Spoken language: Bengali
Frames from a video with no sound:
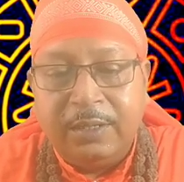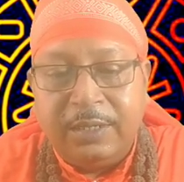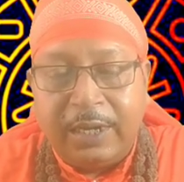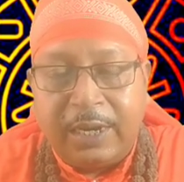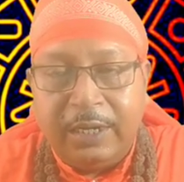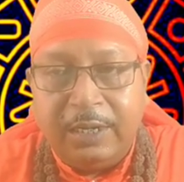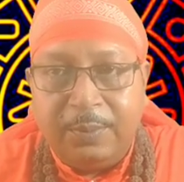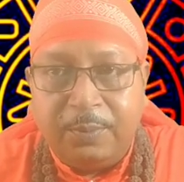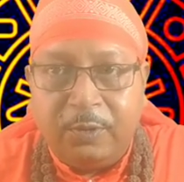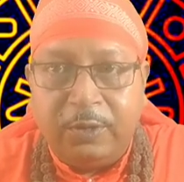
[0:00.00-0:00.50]

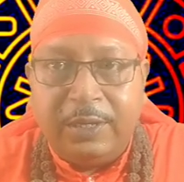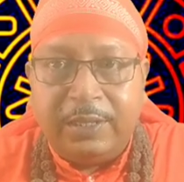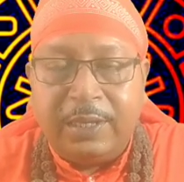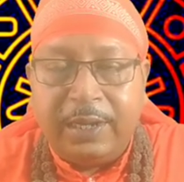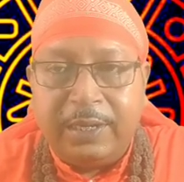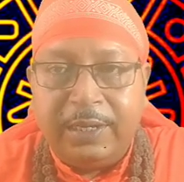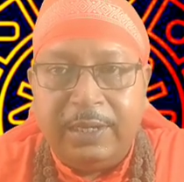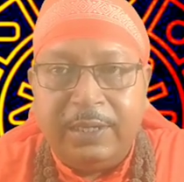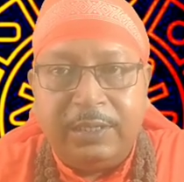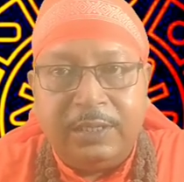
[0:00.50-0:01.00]
সেখানে বলে
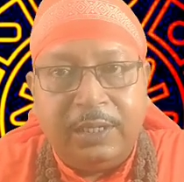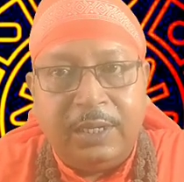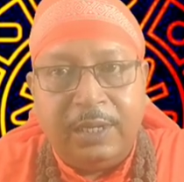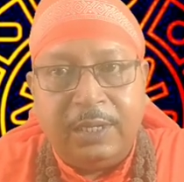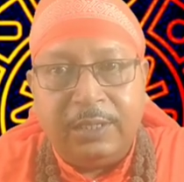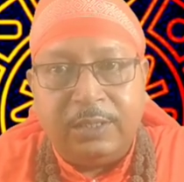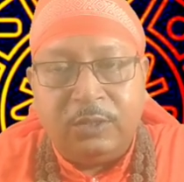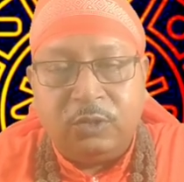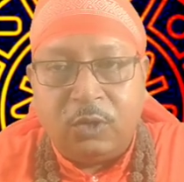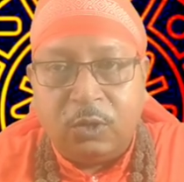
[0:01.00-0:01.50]
থাকি যে
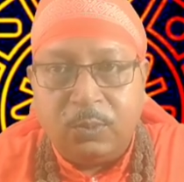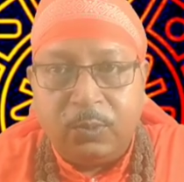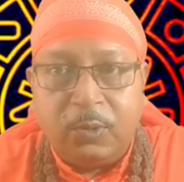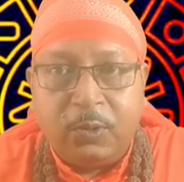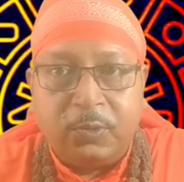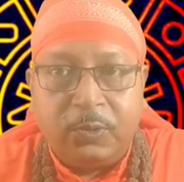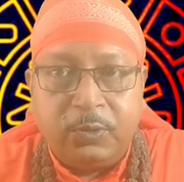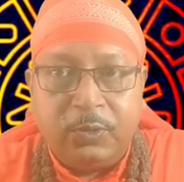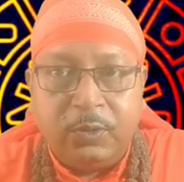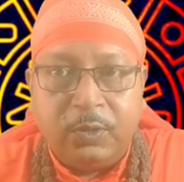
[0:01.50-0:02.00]

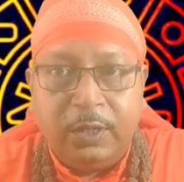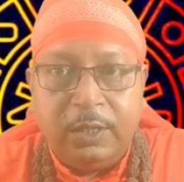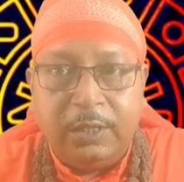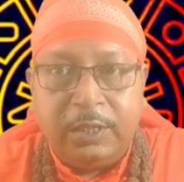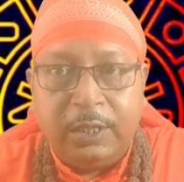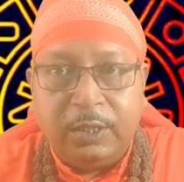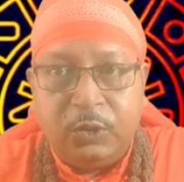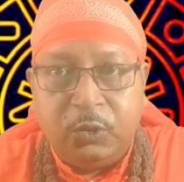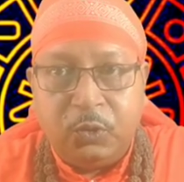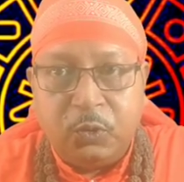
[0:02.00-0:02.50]

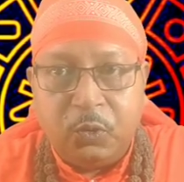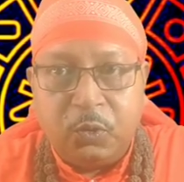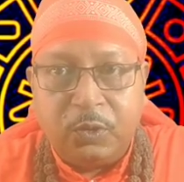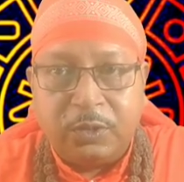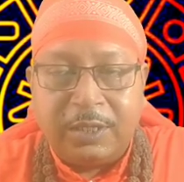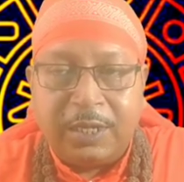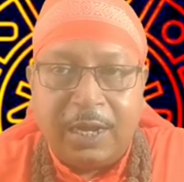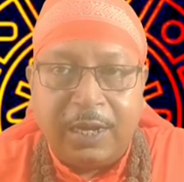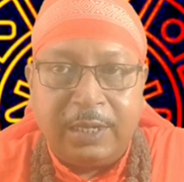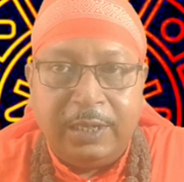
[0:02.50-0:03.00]
জন্মকুণ্ডলিতে যোগ
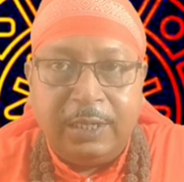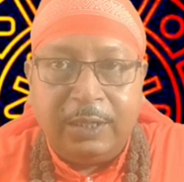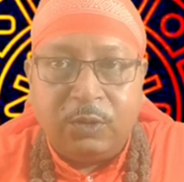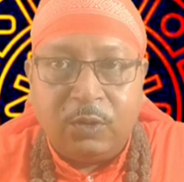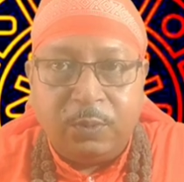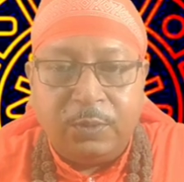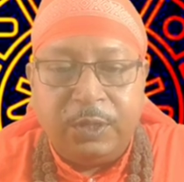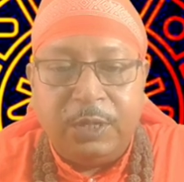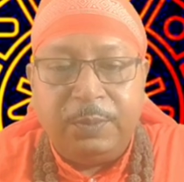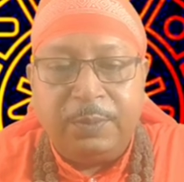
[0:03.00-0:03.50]
থাকলে
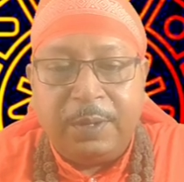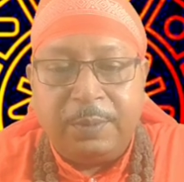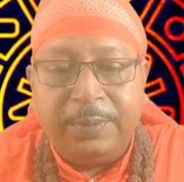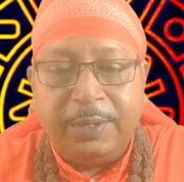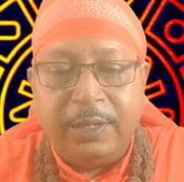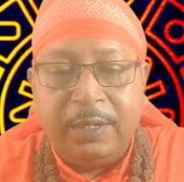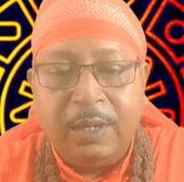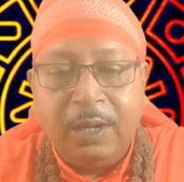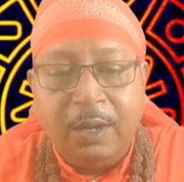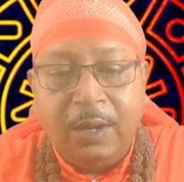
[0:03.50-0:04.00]
তবেই
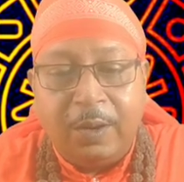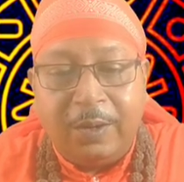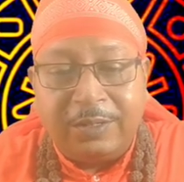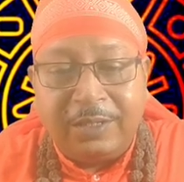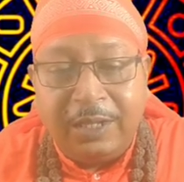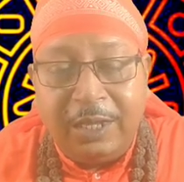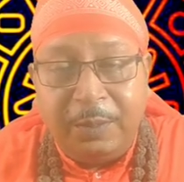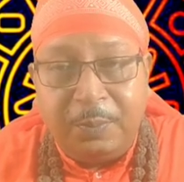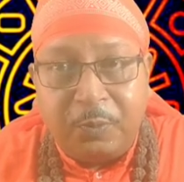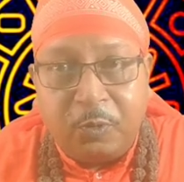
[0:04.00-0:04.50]
পাবেন
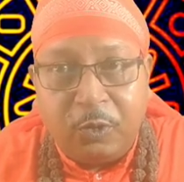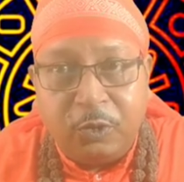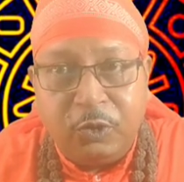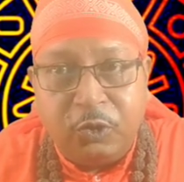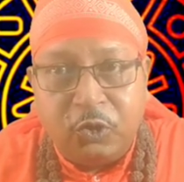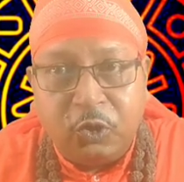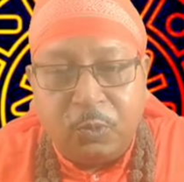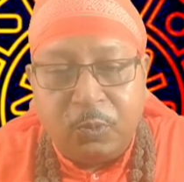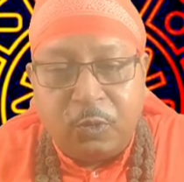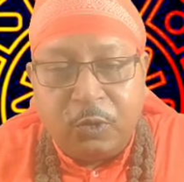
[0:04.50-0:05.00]
অর্থাৎ এই
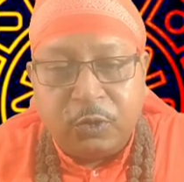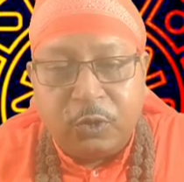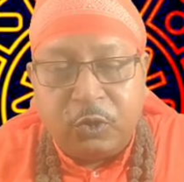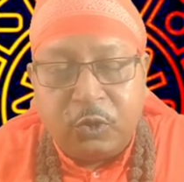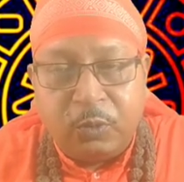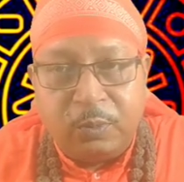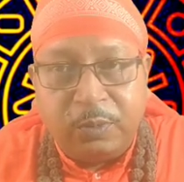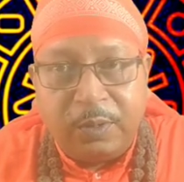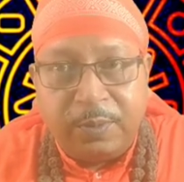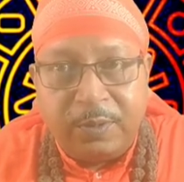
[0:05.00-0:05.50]
পঞ্চম
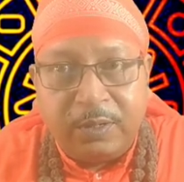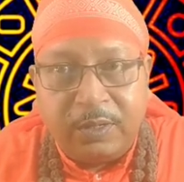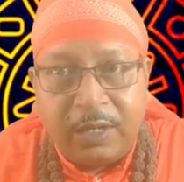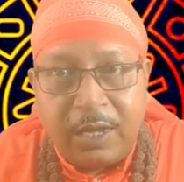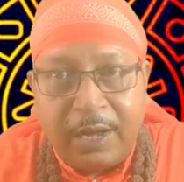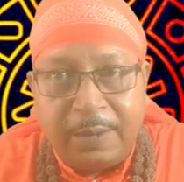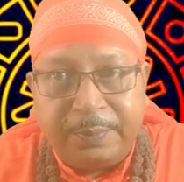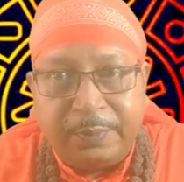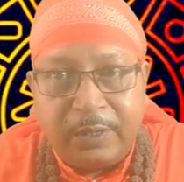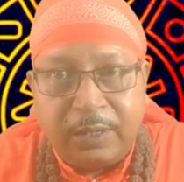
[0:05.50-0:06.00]
অষ্টম এবং
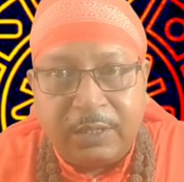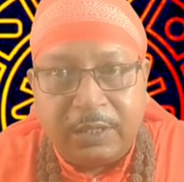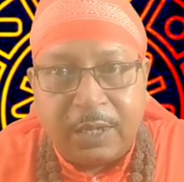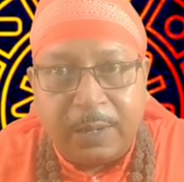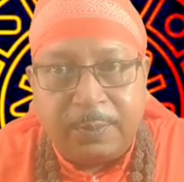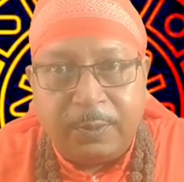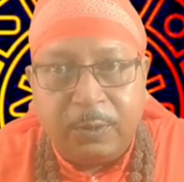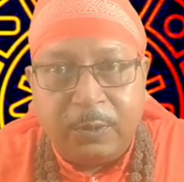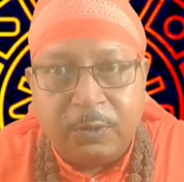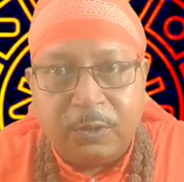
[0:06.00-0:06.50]
আপনার
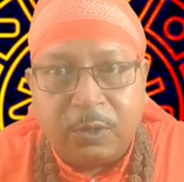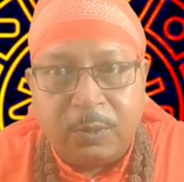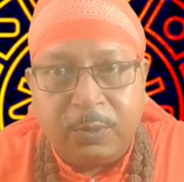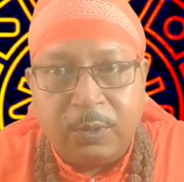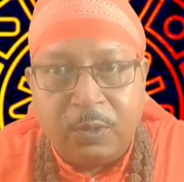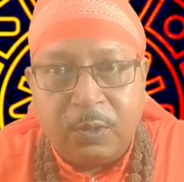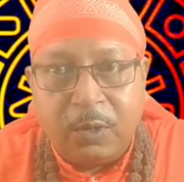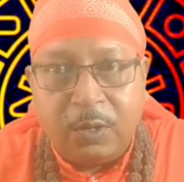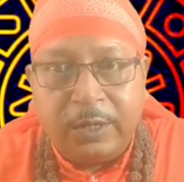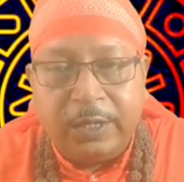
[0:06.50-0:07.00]

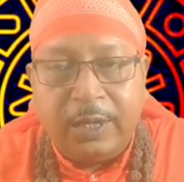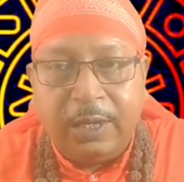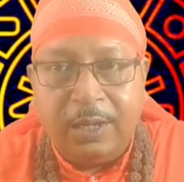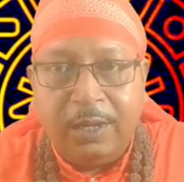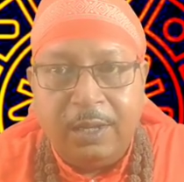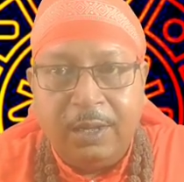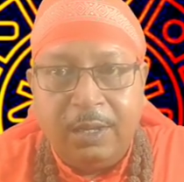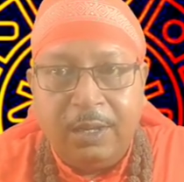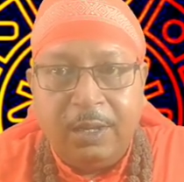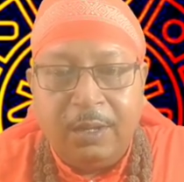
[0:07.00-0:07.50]
সাফল্যতম ঘরে
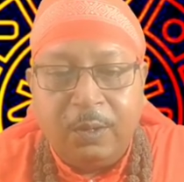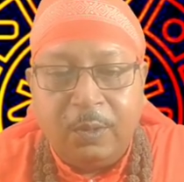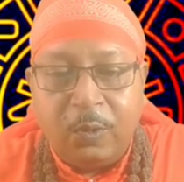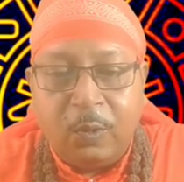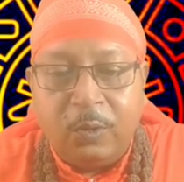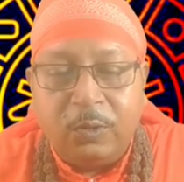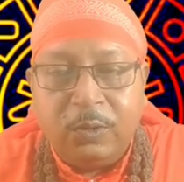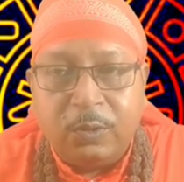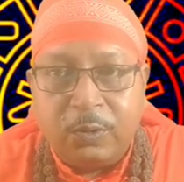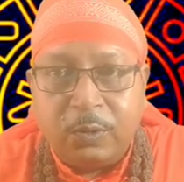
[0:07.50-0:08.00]

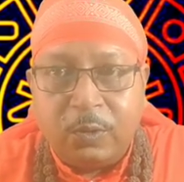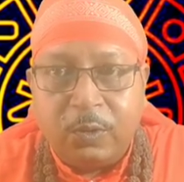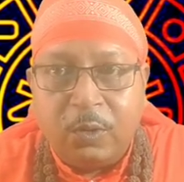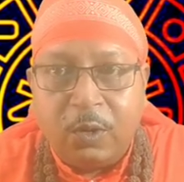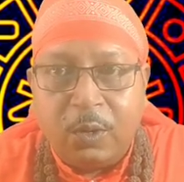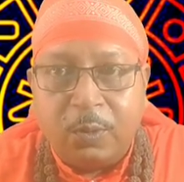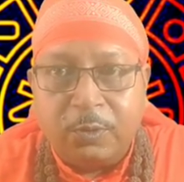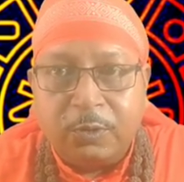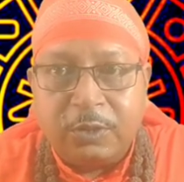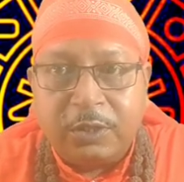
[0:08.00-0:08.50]
কোন গ্রহ
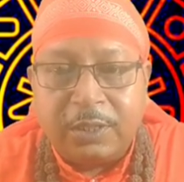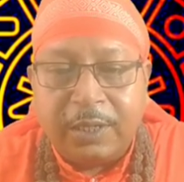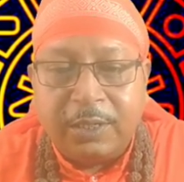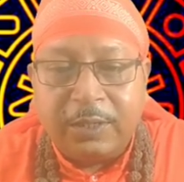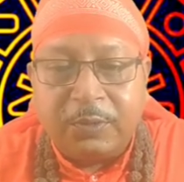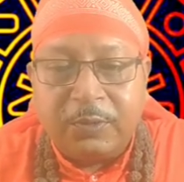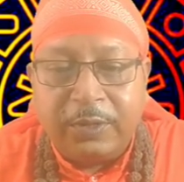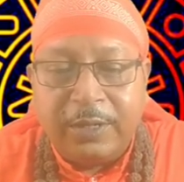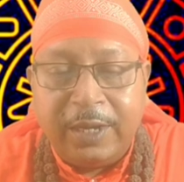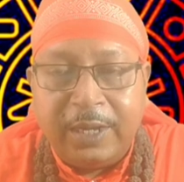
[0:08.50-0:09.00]

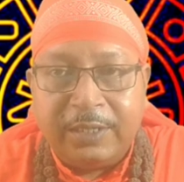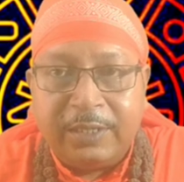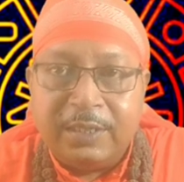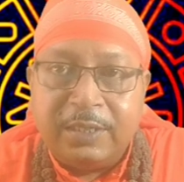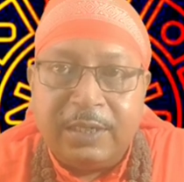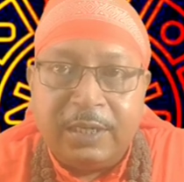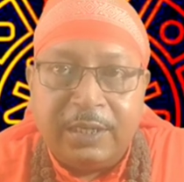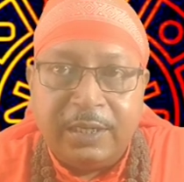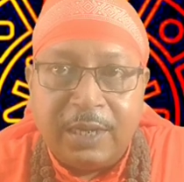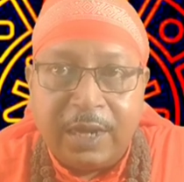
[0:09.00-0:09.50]
অবস্থান করে আছে
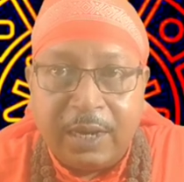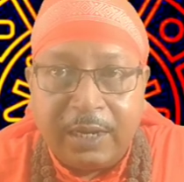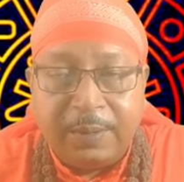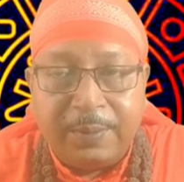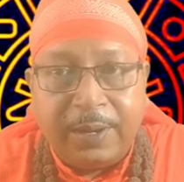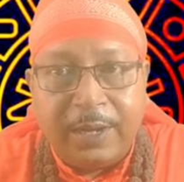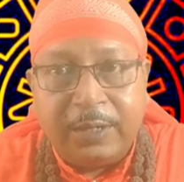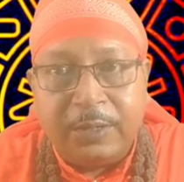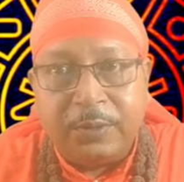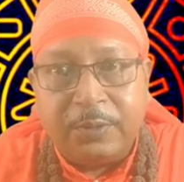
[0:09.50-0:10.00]
সেটি
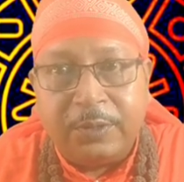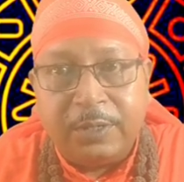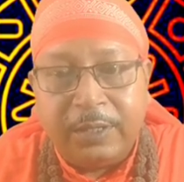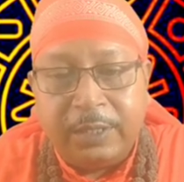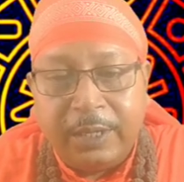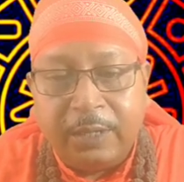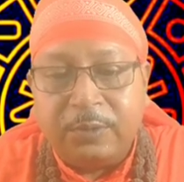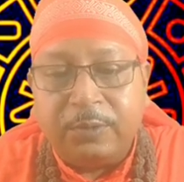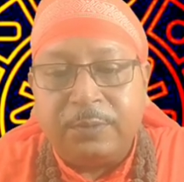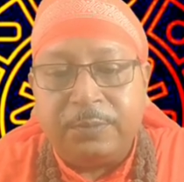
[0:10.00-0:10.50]
আগে ভালো করে
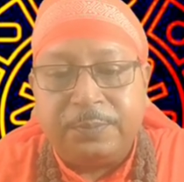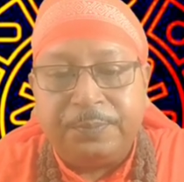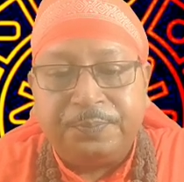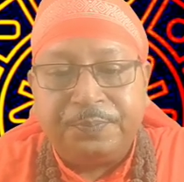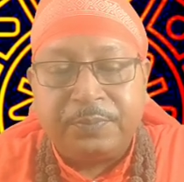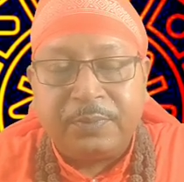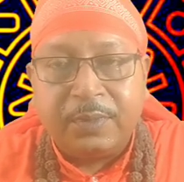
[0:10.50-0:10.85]
দেখুন